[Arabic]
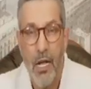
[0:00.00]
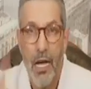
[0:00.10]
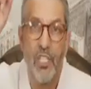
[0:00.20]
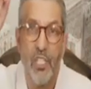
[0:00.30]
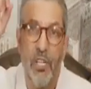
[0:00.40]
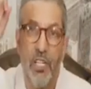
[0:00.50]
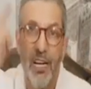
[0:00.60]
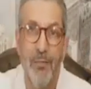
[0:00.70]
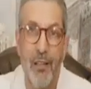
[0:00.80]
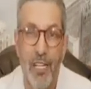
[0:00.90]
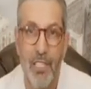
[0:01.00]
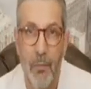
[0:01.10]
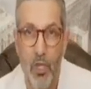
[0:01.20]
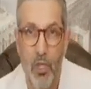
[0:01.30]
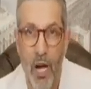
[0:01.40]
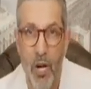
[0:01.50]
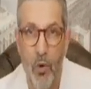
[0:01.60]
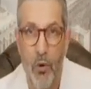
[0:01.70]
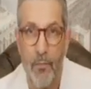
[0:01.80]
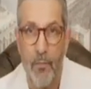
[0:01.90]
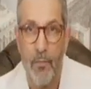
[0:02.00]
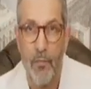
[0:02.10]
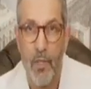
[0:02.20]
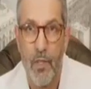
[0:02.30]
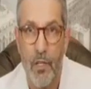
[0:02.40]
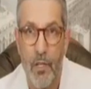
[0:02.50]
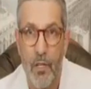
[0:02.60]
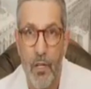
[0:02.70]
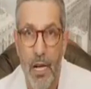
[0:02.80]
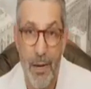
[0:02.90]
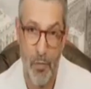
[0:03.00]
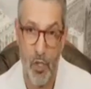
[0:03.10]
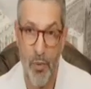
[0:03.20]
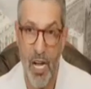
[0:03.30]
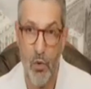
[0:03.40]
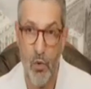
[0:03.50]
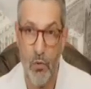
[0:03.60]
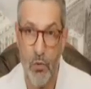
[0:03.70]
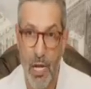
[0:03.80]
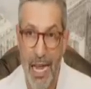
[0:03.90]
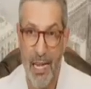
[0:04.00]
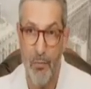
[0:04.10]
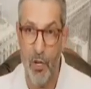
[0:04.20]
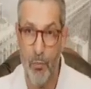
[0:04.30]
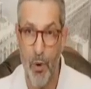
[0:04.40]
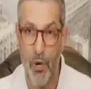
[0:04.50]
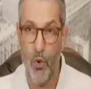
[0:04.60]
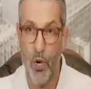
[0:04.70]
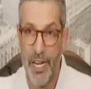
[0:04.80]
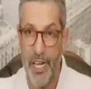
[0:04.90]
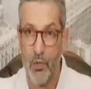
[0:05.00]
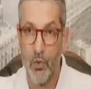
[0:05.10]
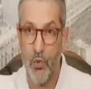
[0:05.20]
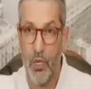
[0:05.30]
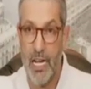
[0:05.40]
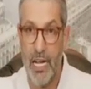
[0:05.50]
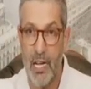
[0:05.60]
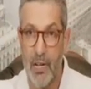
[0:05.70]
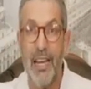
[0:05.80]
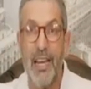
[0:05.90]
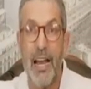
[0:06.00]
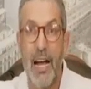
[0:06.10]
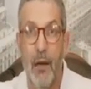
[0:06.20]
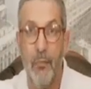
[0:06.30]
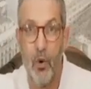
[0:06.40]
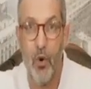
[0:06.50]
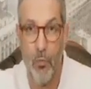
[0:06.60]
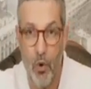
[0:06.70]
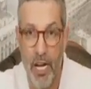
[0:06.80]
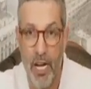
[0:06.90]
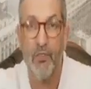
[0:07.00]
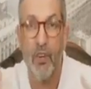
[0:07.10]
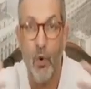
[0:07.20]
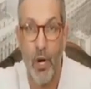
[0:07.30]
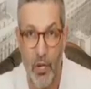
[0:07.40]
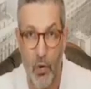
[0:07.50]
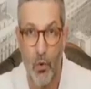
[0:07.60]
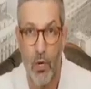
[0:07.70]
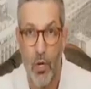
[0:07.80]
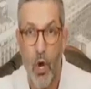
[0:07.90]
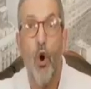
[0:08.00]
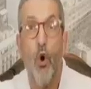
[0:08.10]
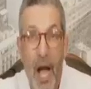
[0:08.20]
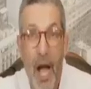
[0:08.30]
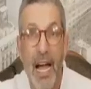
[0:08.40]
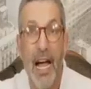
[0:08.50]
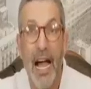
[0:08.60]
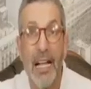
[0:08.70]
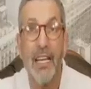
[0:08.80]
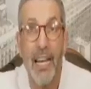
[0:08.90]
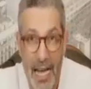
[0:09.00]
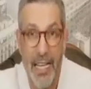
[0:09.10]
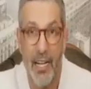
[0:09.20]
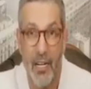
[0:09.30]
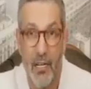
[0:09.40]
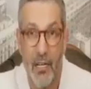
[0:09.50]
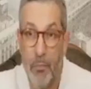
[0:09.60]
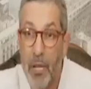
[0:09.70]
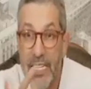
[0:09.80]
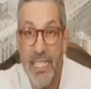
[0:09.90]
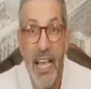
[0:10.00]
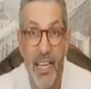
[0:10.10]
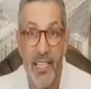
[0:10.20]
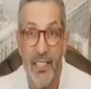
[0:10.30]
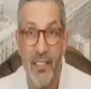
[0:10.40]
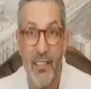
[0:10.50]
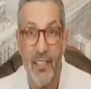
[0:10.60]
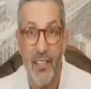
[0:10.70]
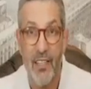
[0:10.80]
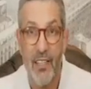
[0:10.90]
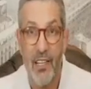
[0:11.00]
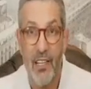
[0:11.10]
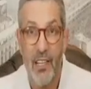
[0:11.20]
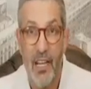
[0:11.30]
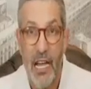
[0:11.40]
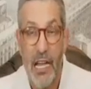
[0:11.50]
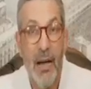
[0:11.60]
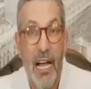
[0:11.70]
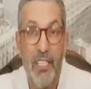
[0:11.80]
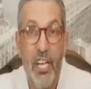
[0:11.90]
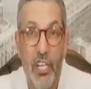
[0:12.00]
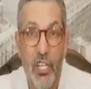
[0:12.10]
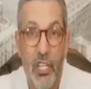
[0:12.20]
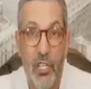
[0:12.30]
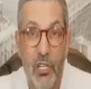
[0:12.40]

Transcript: أنا سمعت الكلام هذا من عند ربي سبحانه ربي سبحانه علمني بوي وقريت وكذا قال لك من راى منكم منكرا فليغيره وانا قادر نغير بلساني انا ما عنديش